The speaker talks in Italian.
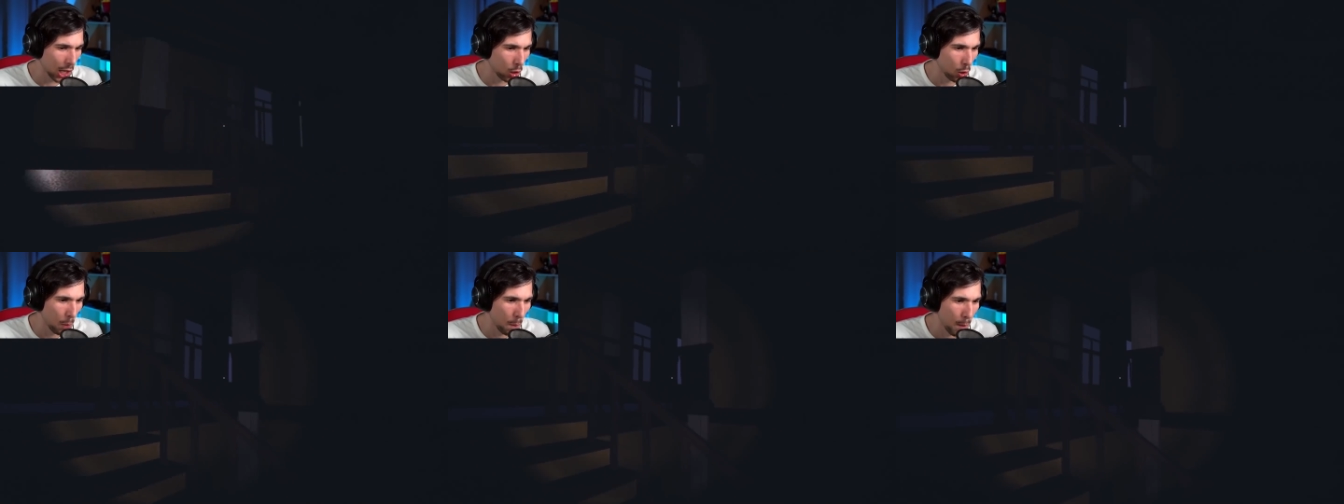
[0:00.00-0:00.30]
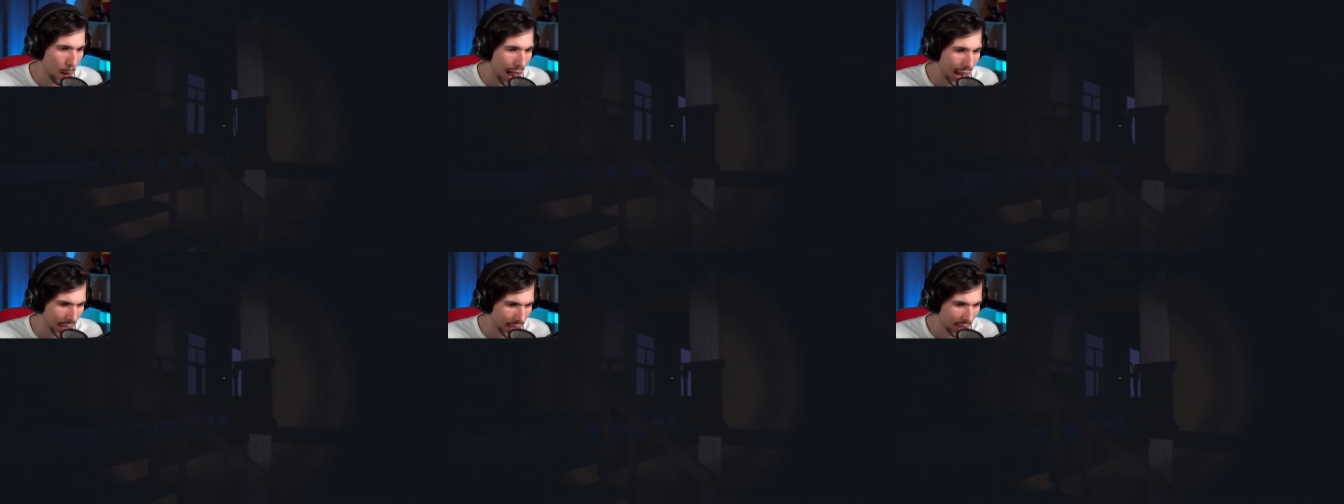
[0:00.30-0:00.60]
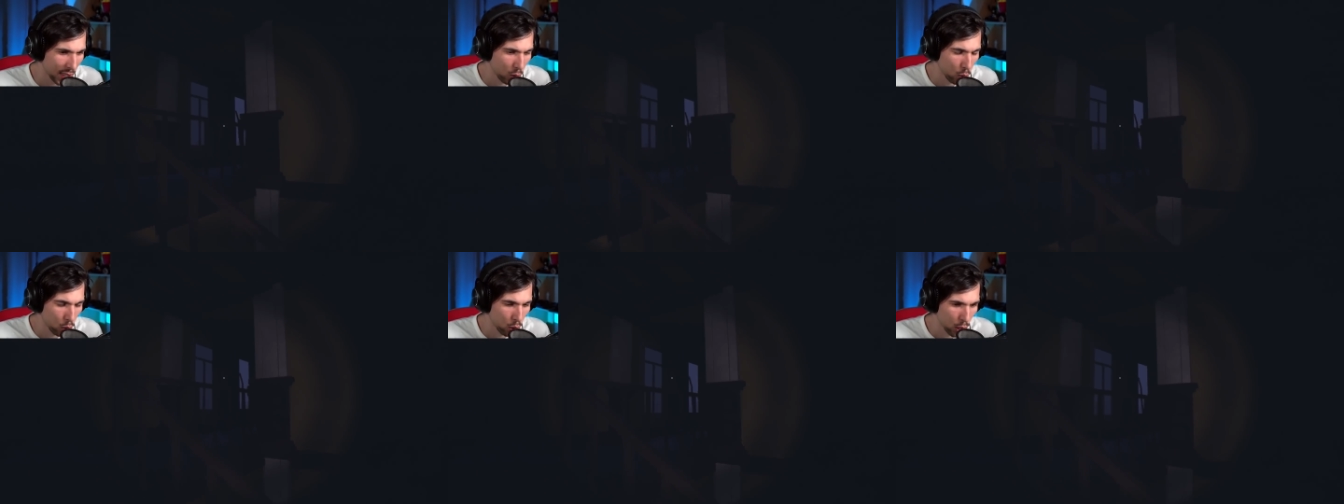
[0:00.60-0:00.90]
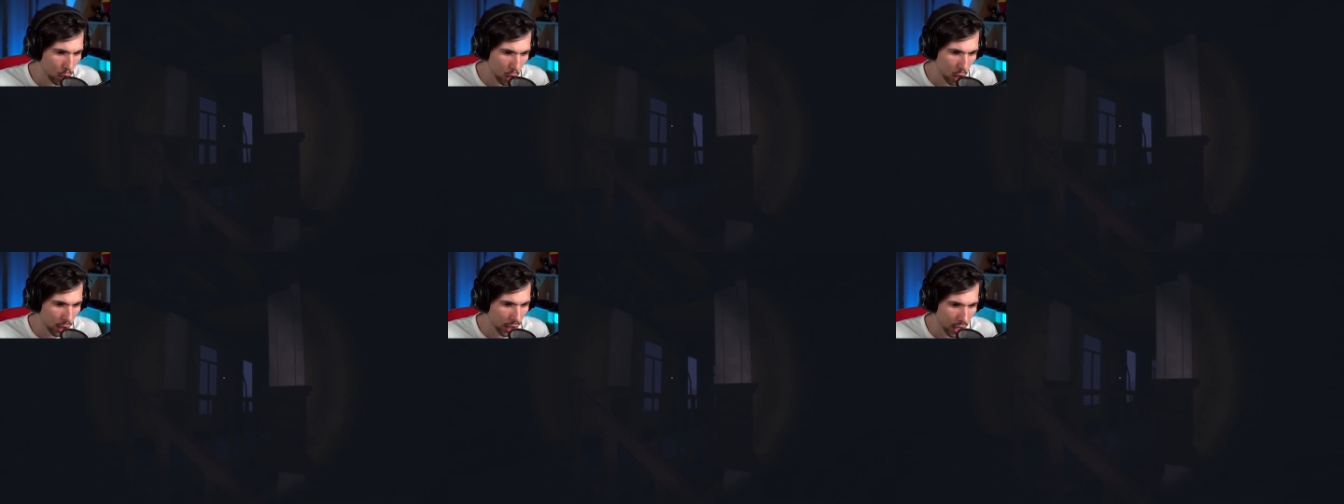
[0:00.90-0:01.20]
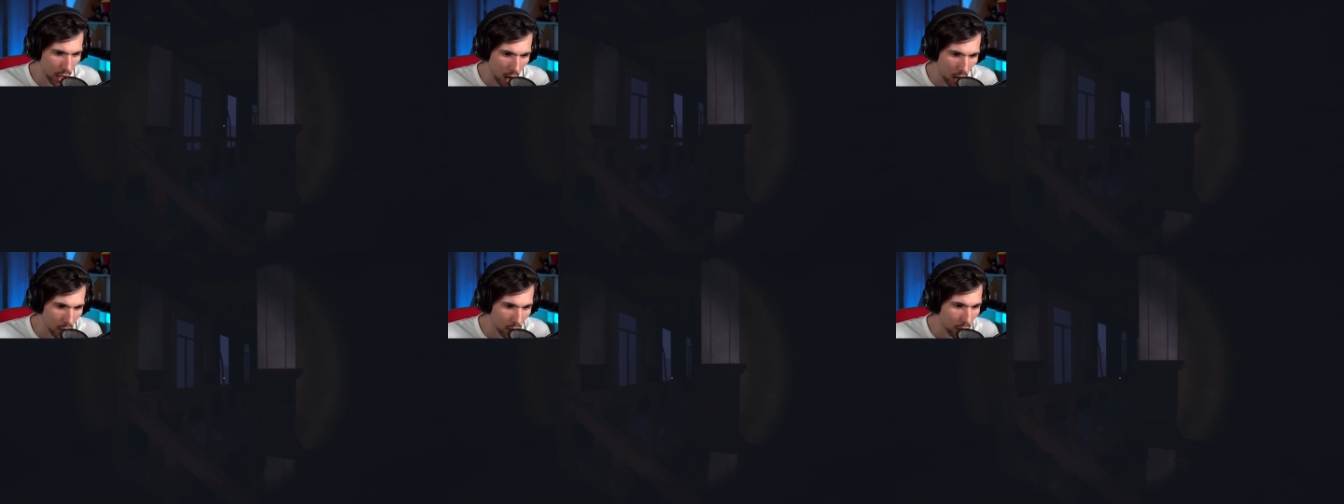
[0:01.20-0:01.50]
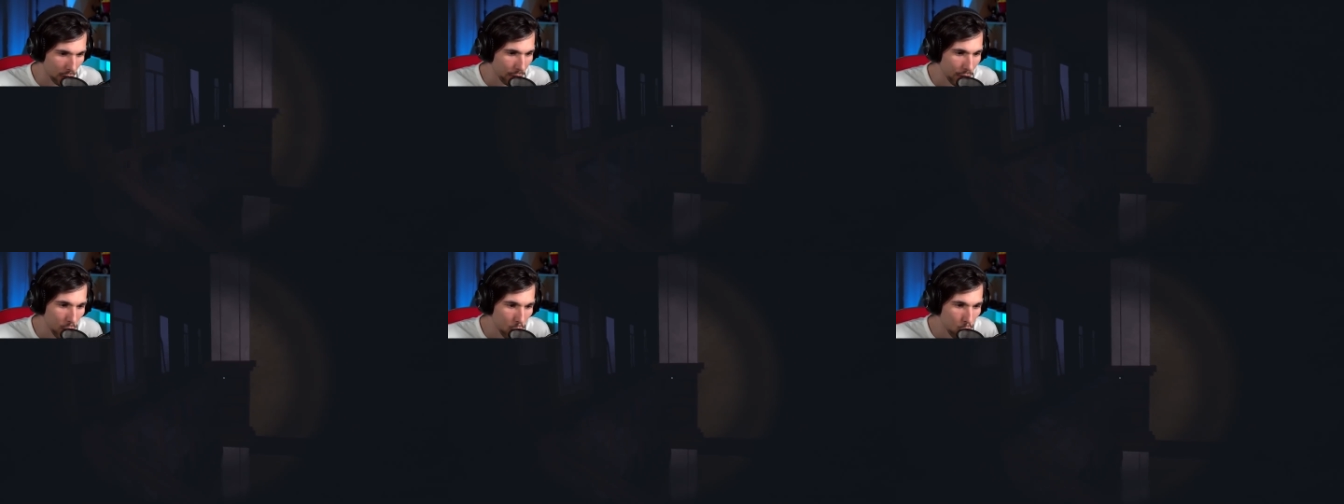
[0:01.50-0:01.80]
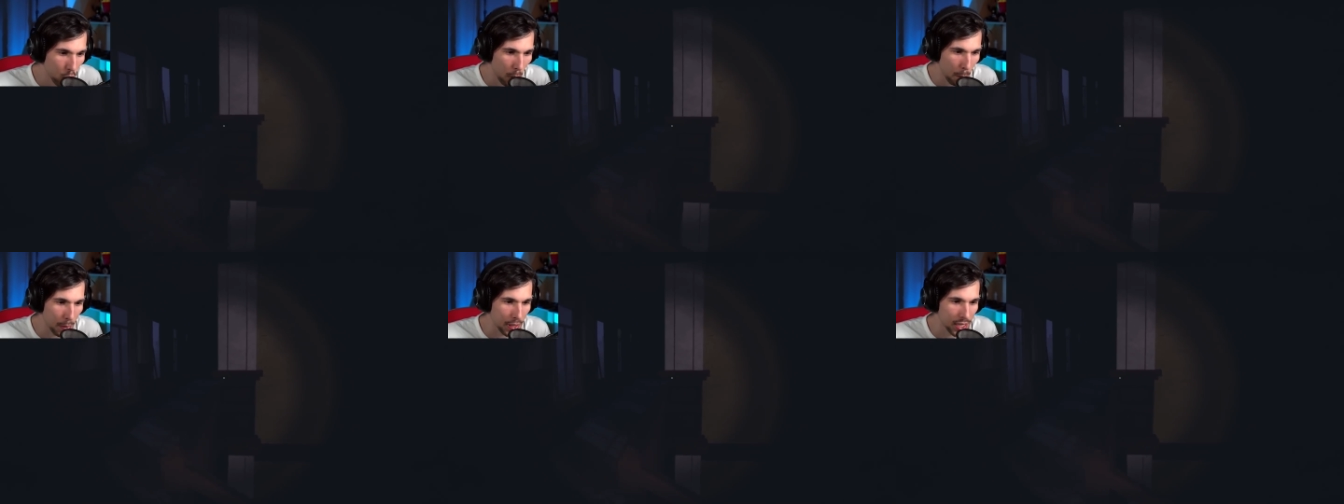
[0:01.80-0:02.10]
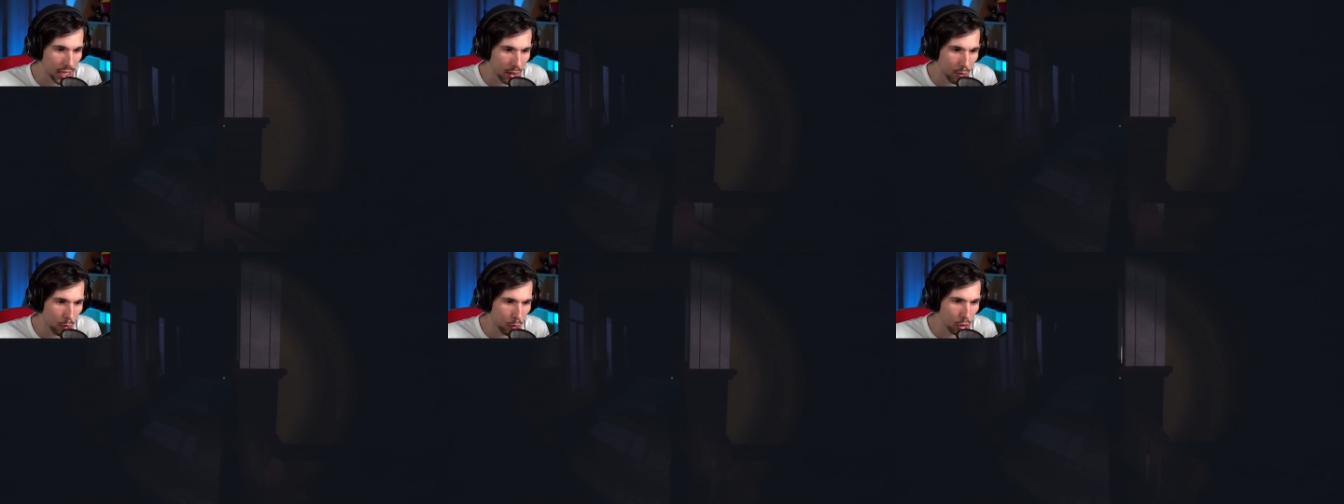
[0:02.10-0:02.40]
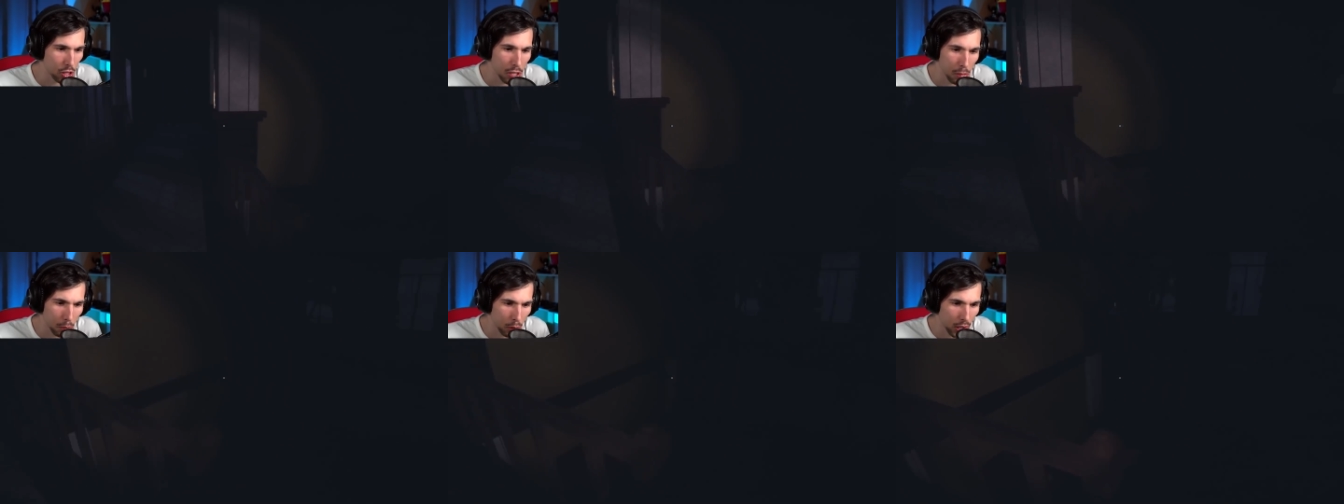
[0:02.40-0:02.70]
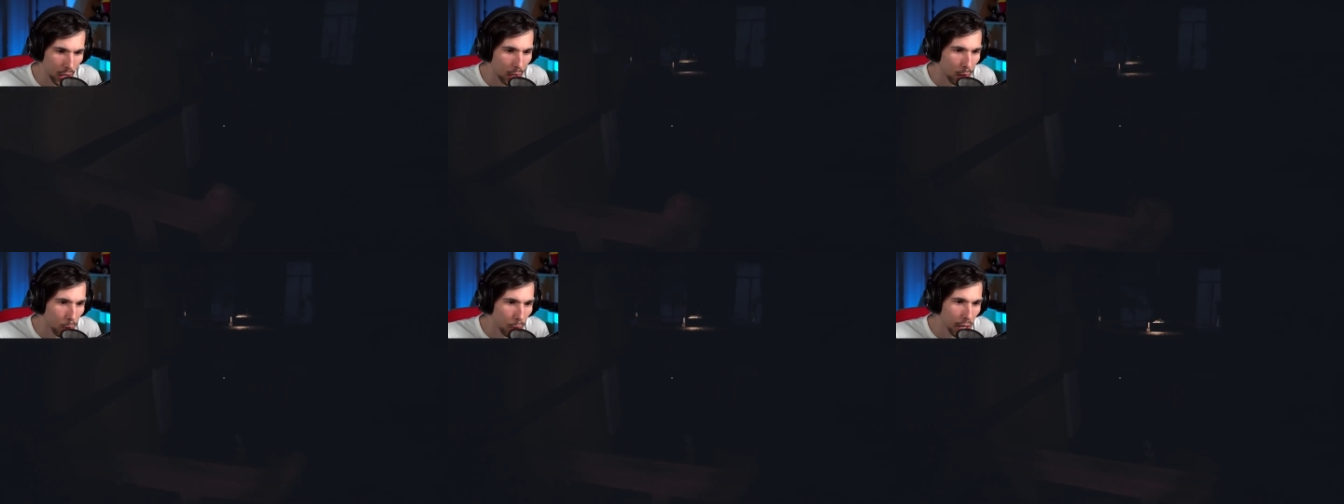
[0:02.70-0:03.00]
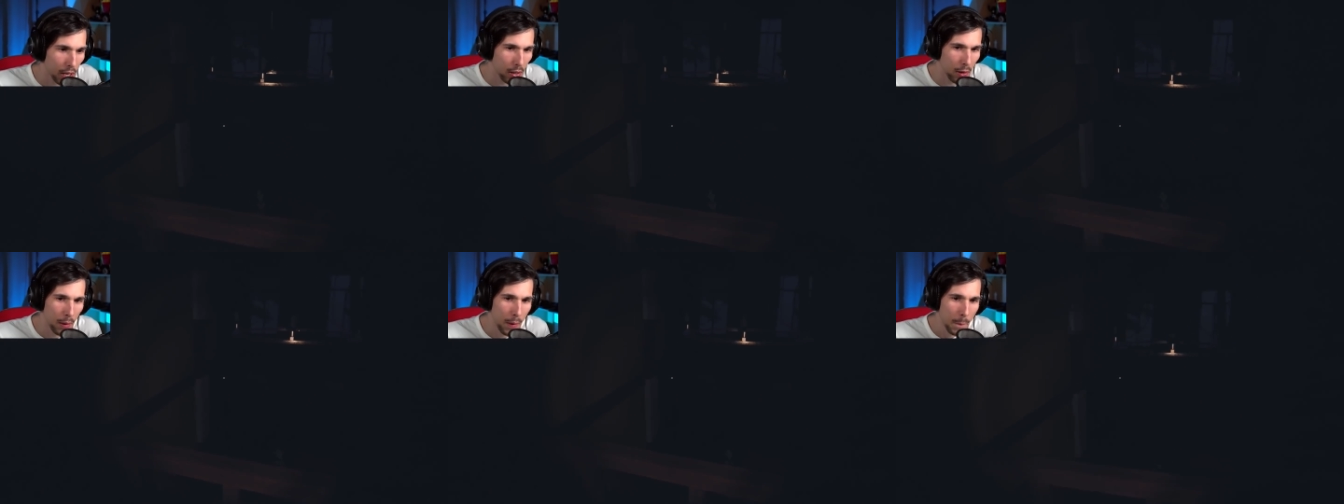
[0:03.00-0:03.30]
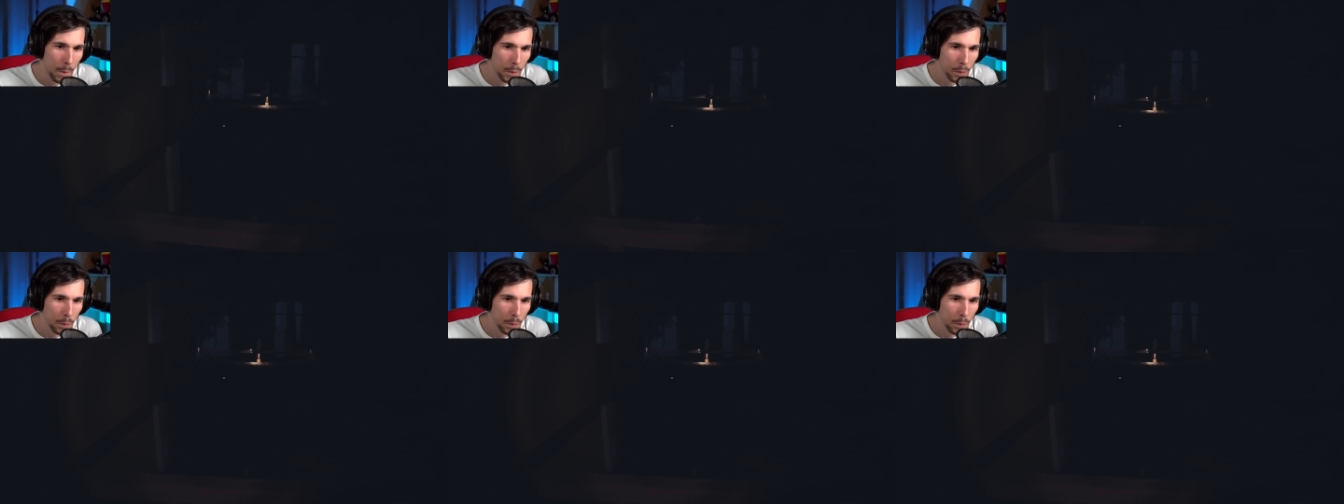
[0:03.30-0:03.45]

tombale di tutti i giochi horror. Vi giuro, pensavo fosse più tranquillo.